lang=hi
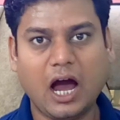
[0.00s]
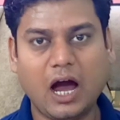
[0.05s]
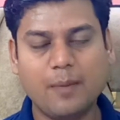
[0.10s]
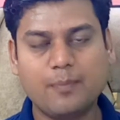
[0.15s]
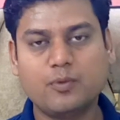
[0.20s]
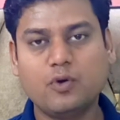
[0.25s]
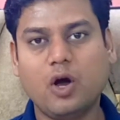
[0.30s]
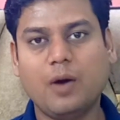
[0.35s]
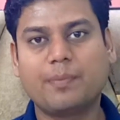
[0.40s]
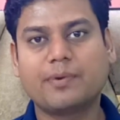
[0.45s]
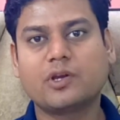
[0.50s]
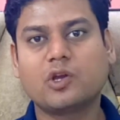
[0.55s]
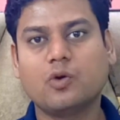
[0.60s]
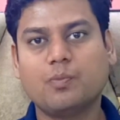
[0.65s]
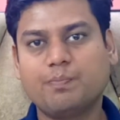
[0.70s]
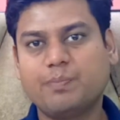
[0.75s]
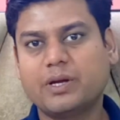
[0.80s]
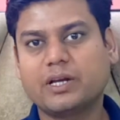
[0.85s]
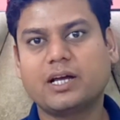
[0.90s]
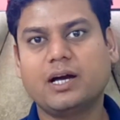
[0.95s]
आपको अपने
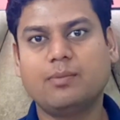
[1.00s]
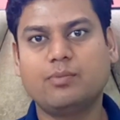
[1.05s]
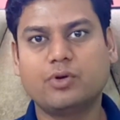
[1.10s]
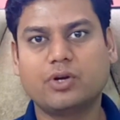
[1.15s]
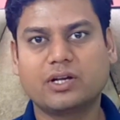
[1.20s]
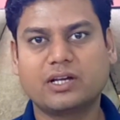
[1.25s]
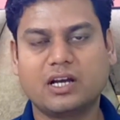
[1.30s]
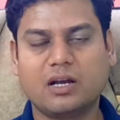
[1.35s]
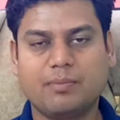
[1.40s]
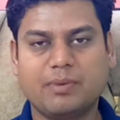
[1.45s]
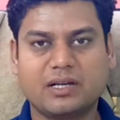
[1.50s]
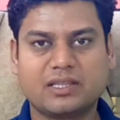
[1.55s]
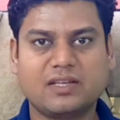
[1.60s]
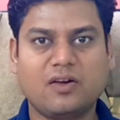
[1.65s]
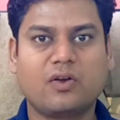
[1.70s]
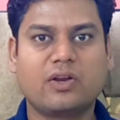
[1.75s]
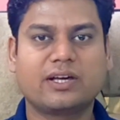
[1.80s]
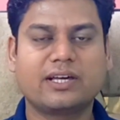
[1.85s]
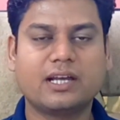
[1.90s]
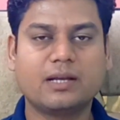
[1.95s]
ऊपर काबू रखना
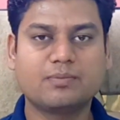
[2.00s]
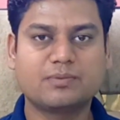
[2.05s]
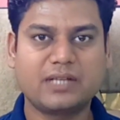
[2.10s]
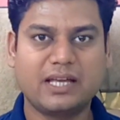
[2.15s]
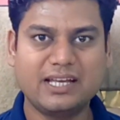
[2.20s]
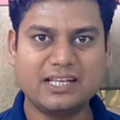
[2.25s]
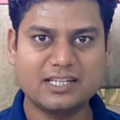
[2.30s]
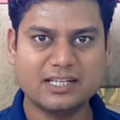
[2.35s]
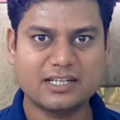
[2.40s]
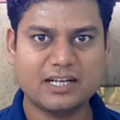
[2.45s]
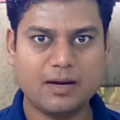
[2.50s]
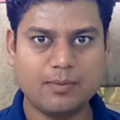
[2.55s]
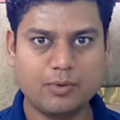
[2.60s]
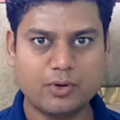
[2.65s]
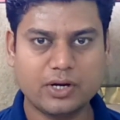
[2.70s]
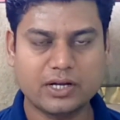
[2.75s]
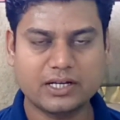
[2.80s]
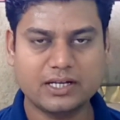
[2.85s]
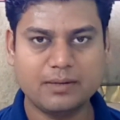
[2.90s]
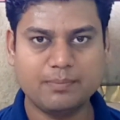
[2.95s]
पड़ता है और अगर आप सही से
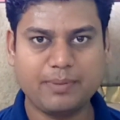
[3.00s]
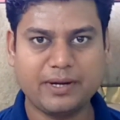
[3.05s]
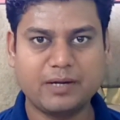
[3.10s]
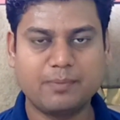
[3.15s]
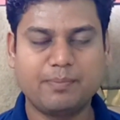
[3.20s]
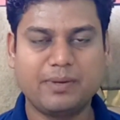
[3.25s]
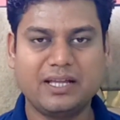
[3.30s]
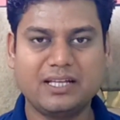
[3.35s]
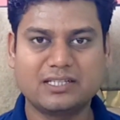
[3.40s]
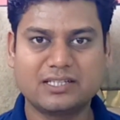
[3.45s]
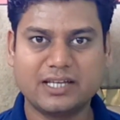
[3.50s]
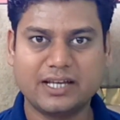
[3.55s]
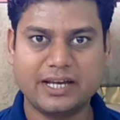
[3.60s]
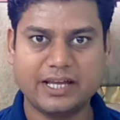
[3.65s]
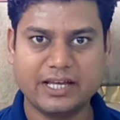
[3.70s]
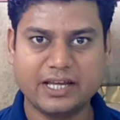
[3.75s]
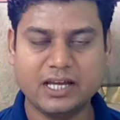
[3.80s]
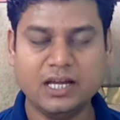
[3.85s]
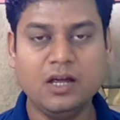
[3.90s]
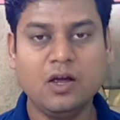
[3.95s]
काबू रख के बेट प्लेस
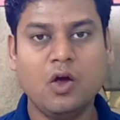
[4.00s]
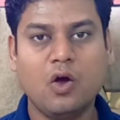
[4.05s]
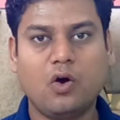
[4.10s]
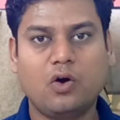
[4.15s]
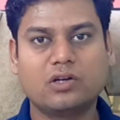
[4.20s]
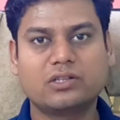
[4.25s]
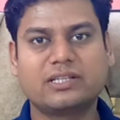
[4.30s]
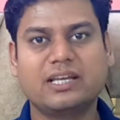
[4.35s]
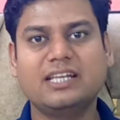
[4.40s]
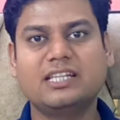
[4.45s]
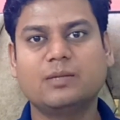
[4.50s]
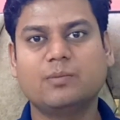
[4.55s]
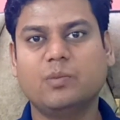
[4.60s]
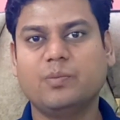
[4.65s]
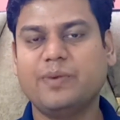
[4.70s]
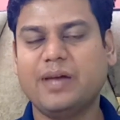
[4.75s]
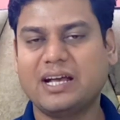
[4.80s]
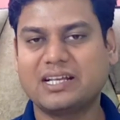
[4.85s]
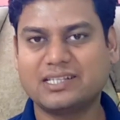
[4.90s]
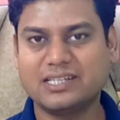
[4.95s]
करेंगे और सही
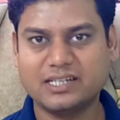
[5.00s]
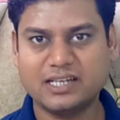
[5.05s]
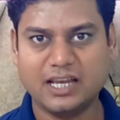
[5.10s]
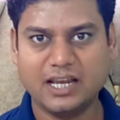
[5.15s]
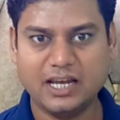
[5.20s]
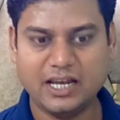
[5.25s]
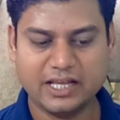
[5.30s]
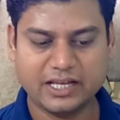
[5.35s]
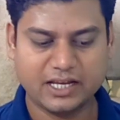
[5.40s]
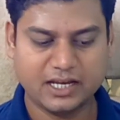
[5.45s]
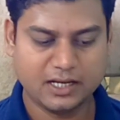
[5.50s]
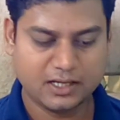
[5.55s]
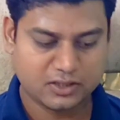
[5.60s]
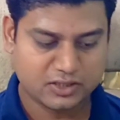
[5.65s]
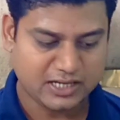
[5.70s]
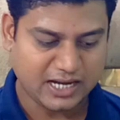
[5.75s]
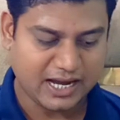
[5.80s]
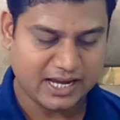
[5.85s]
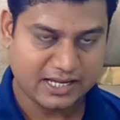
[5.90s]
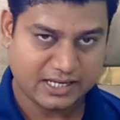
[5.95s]
समय पे एग्जिट ले लेंगे
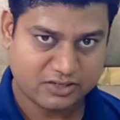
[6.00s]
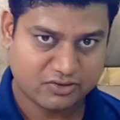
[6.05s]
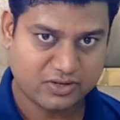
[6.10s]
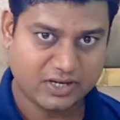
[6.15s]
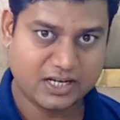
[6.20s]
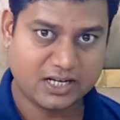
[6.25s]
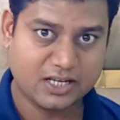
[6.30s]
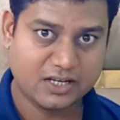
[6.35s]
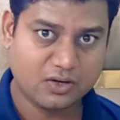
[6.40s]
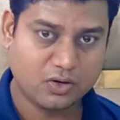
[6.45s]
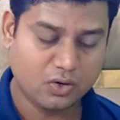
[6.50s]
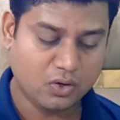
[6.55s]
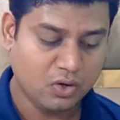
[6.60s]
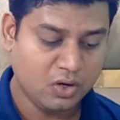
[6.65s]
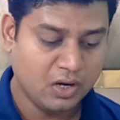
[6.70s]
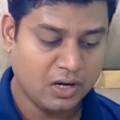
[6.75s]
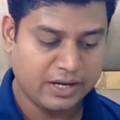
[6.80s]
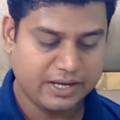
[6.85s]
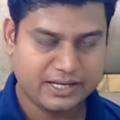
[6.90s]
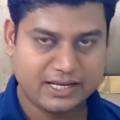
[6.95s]
चाहे ट्रेडिंग हो
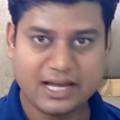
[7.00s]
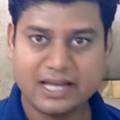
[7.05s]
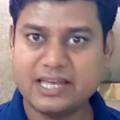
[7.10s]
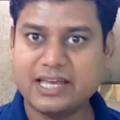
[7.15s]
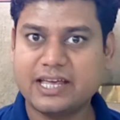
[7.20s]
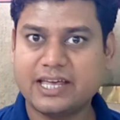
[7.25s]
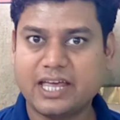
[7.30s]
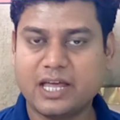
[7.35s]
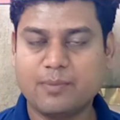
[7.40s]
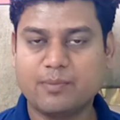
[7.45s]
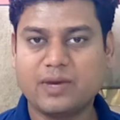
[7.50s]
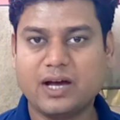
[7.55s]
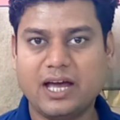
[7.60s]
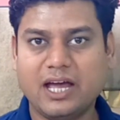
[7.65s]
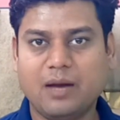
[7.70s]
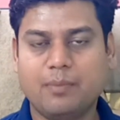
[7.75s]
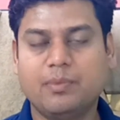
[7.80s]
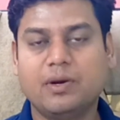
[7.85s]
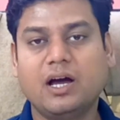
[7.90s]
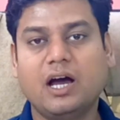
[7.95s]
या ये गेम का
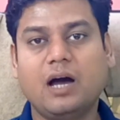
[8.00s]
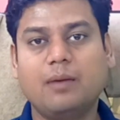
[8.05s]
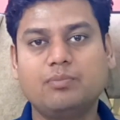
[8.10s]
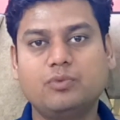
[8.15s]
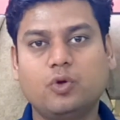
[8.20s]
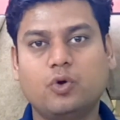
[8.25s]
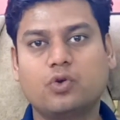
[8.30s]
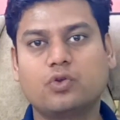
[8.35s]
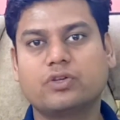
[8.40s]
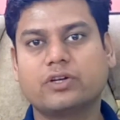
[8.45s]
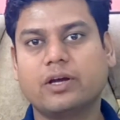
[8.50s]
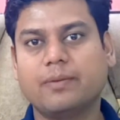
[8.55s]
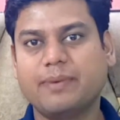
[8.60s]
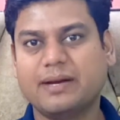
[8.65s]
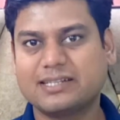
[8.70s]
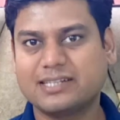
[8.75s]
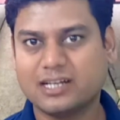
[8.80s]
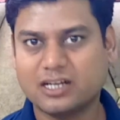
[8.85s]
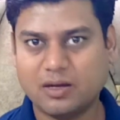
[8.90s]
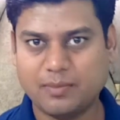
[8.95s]
ऐप आप दोनों जगह
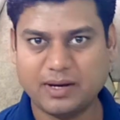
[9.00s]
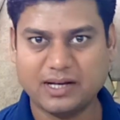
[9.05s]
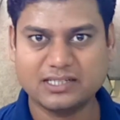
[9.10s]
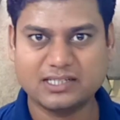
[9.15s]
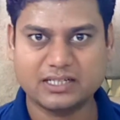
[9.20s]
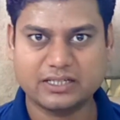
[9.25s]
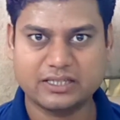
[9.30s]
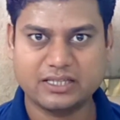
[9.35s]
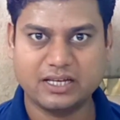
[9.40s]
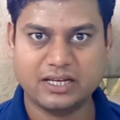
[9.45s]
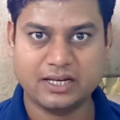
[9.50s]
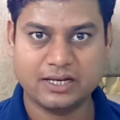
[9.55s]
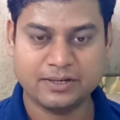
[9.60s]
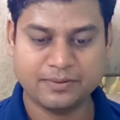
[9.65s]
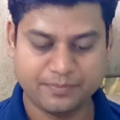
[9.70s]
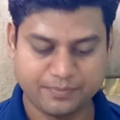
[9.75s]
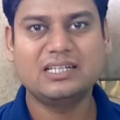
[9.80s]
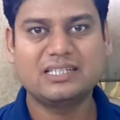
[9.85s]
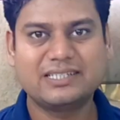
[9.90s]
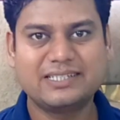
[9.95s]
पैसा कमा सकते हैं
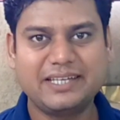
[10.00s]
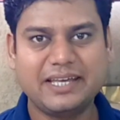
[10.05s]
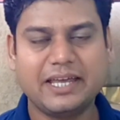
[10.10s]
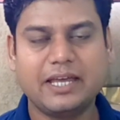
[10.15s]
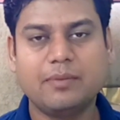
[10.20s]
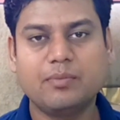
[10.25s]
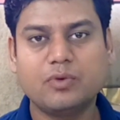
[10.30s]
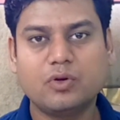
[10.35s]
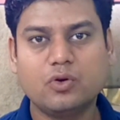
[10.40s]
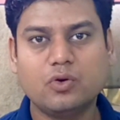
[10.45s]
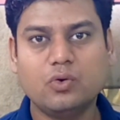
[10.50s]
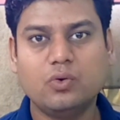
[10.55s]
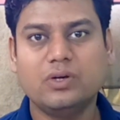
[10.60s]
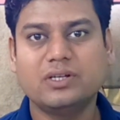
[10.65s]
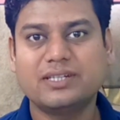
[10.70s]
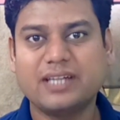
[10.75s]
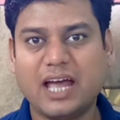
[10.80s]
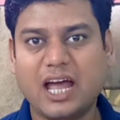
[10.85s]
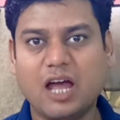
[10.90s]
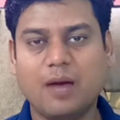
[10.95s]
इस गेम को
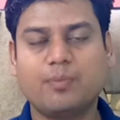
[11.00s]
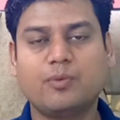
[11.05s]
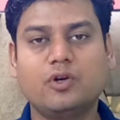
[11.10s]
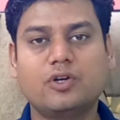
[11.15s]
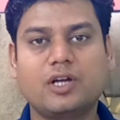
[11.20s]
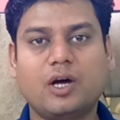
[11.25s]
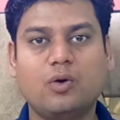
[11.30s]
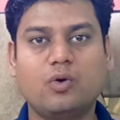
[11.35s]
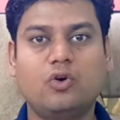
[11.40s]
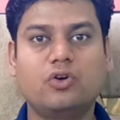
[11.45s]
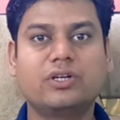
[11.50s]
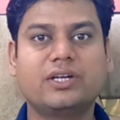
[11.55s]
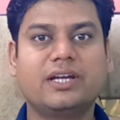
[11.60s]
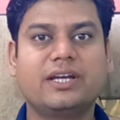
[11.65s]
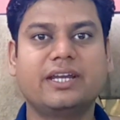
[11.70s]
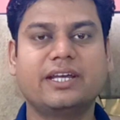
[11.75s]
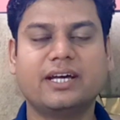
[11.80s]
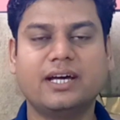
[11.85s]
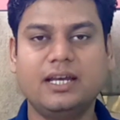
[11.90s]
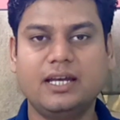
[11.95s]
इस ऐप को डाउनलोड
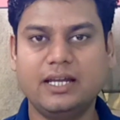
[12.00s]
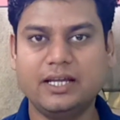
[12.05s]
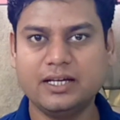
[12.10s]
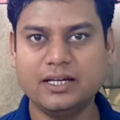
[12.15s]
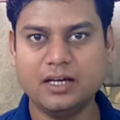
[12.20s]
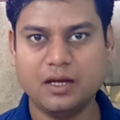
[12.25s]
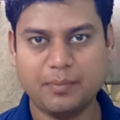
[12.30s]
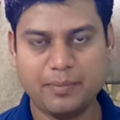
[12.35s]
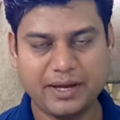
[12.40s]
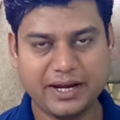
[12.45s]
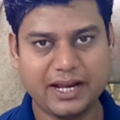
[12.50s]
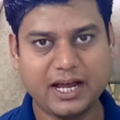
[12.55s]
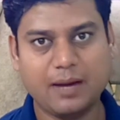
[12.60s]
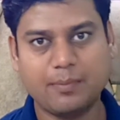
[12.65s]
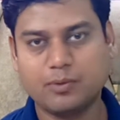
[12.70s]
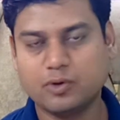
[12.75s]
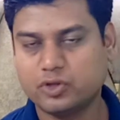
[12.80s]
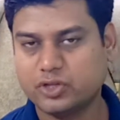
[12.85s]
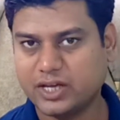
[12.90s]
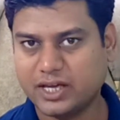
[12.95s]
करने का लिंक मैंने
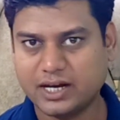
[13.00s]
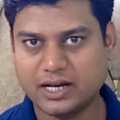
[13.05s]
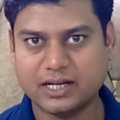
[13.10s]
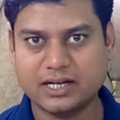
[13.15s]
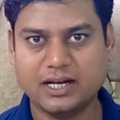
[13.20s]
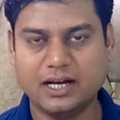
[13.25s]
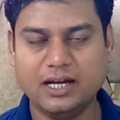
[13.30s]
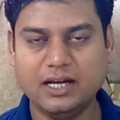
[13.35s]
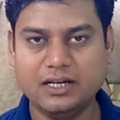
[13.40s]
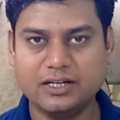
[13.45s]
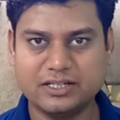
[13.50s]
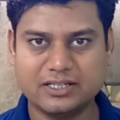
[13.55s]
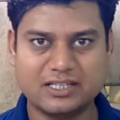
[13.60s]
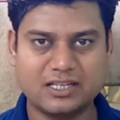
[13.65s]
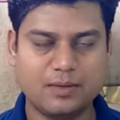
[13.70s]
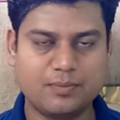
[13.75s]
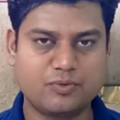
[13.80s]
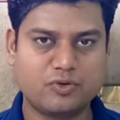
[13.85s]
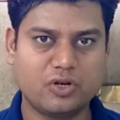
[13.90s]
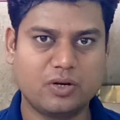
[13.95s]
आपको दे रखा है
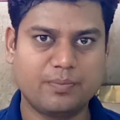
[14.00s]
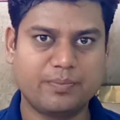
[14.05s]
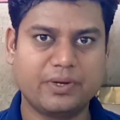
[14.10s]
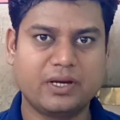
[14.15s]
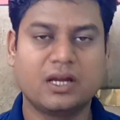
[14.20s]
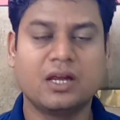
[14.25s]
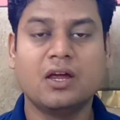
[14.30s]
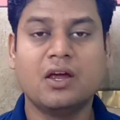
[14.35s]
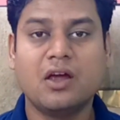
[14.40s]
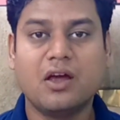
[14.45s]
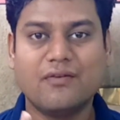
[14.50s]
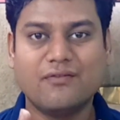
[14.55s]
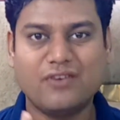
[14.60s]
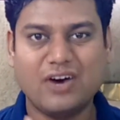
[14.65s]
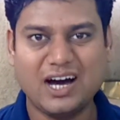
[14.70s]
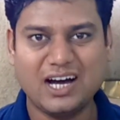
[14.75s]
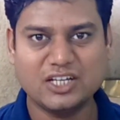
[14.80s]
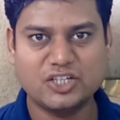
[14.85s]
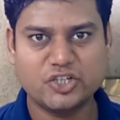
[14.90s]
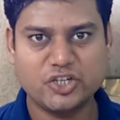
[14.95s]
डिस्क्रिप्शन पे
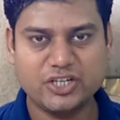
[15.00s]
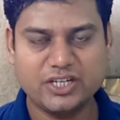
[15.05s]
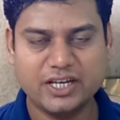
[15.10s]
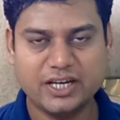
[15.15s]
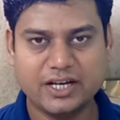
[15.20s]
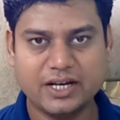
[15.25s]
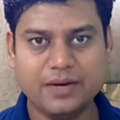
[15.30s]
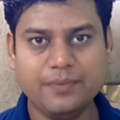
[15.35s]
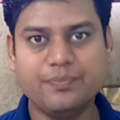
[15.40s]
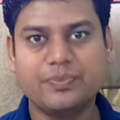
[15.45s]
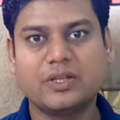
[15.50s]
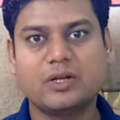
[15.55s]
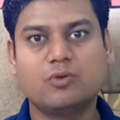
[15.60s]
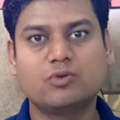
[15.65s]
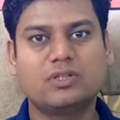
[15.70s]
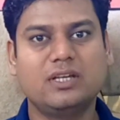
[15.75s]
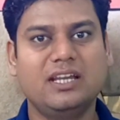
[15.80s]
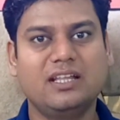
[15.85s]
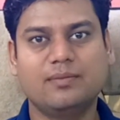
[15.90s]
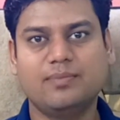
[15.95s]
वहाँ जाइएगा
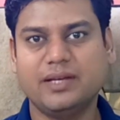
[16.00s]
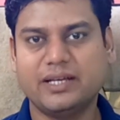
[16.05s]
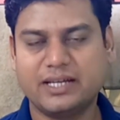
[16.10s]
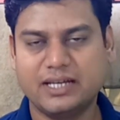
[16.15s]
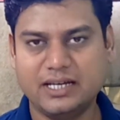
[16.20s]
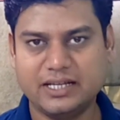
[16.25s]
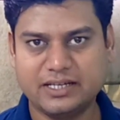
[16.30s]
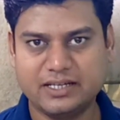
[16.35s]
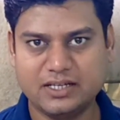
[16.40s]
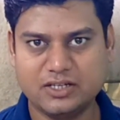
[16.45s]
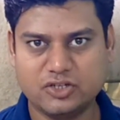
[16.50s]
उस लिंक पर क्लिक